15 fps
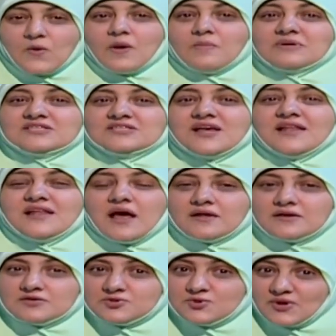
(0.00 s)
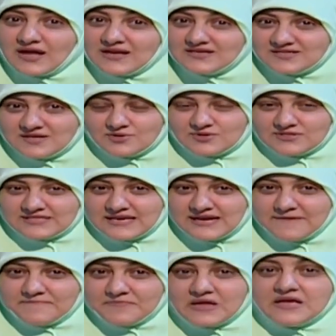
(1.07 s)
ولما تصلي على الرسول عليه الصلاة
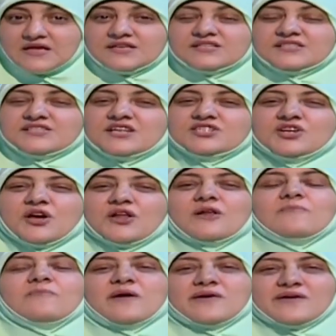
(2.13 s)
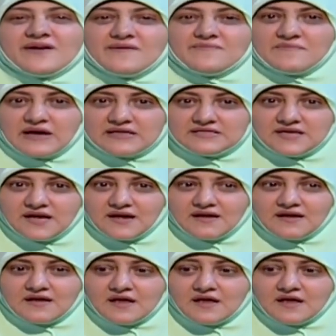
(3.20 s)
والسلام استشعر البركات بعديها